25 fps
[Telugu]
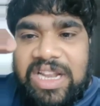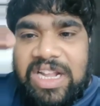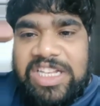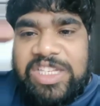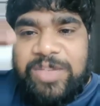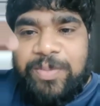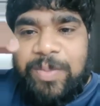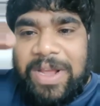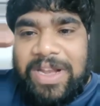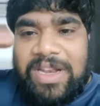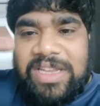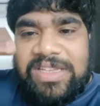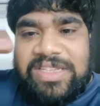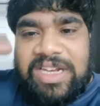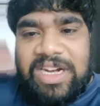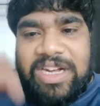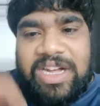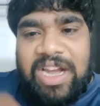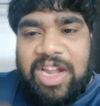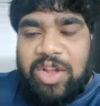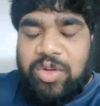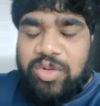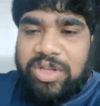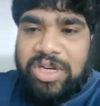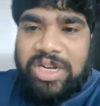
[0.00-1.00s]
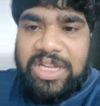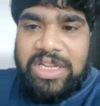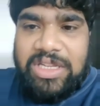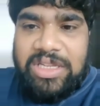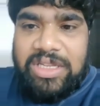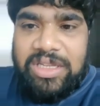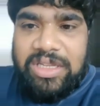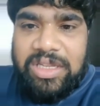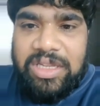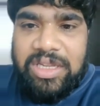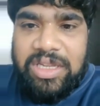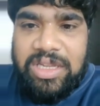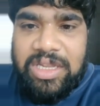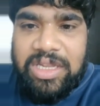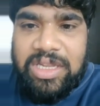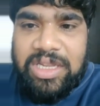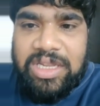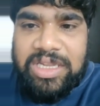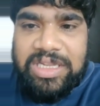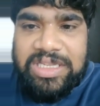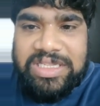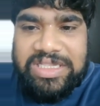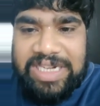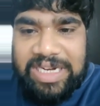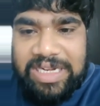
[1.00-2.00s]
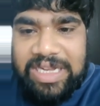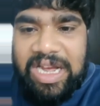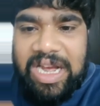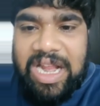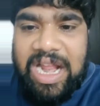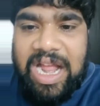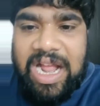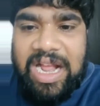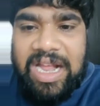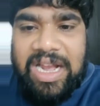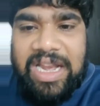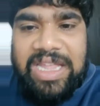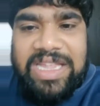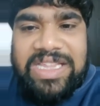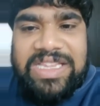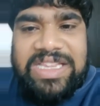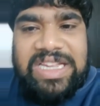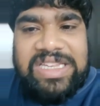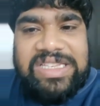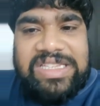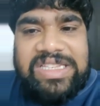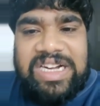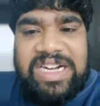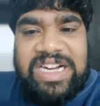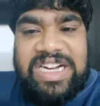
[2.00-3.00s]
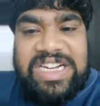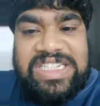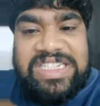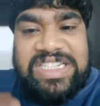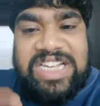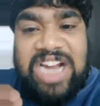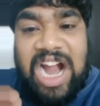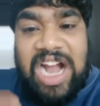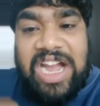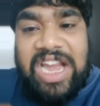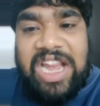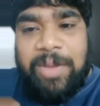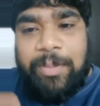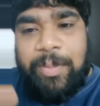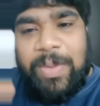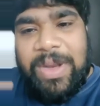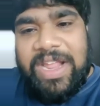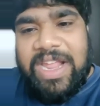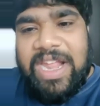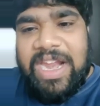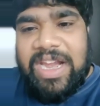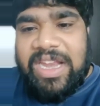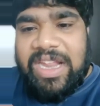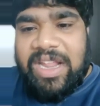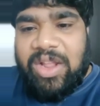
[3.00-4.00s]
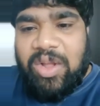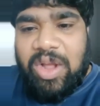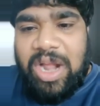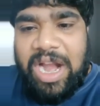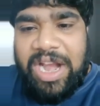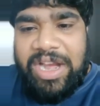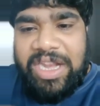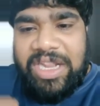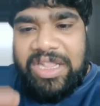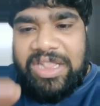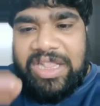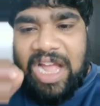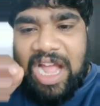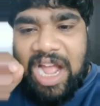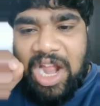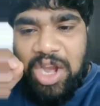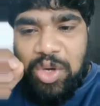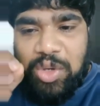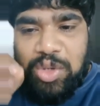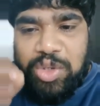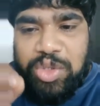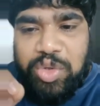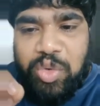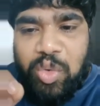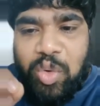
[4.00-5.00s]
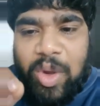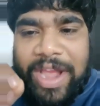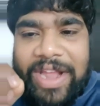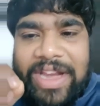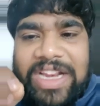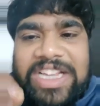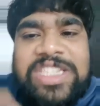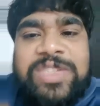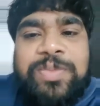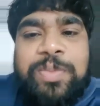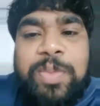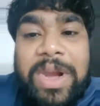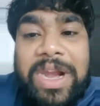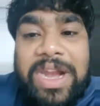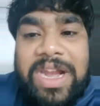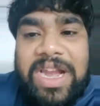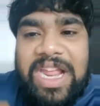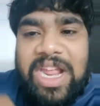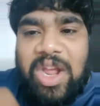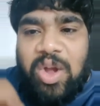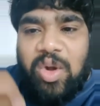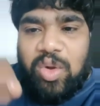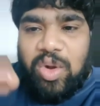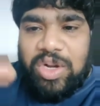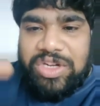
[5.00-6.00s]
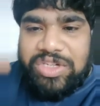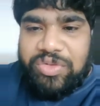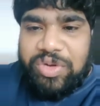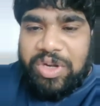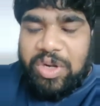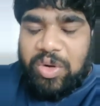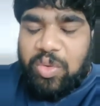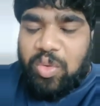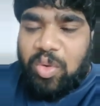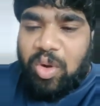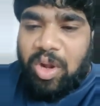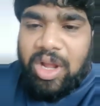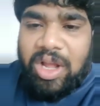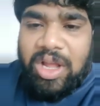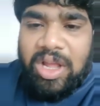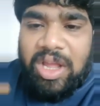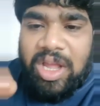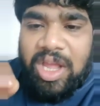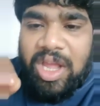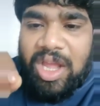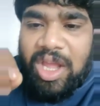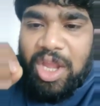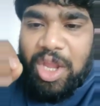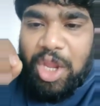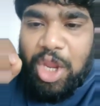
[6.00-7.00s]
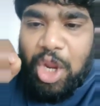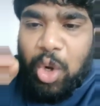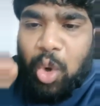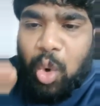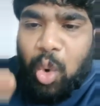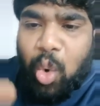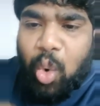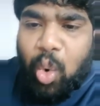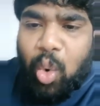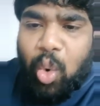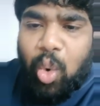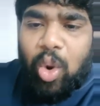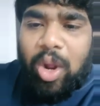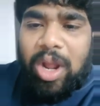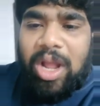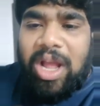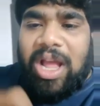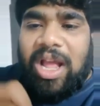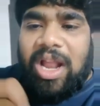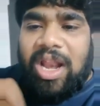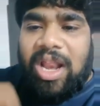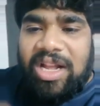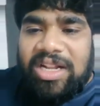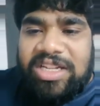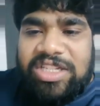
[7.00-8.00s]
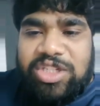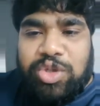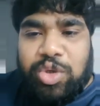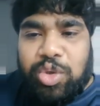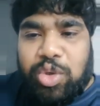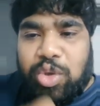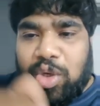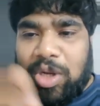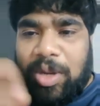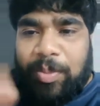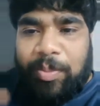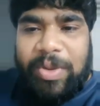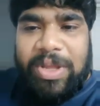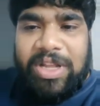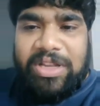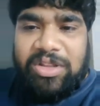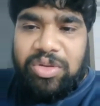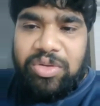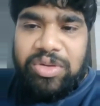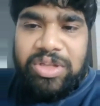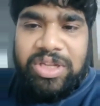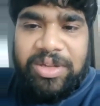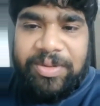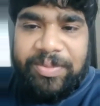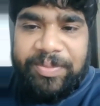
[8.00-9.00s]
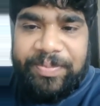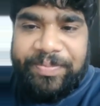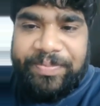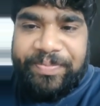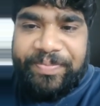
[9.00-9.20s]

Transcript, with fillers: అది లంగ్స్ పైన సెటిల్ అవుతున్నాయి సెటిల్ కాగానే ఏం చేస్తుందంటే అంటే స్టార్ట్ రిప్లికేటింగ్ అంటే దాని నుంచి వైరస్ స్ప్రెడ్ అయ్యే అవకాశం ఎక్కువ ఎక్కువగా లంగ్స్ చుట్టూగా పేరుతుంది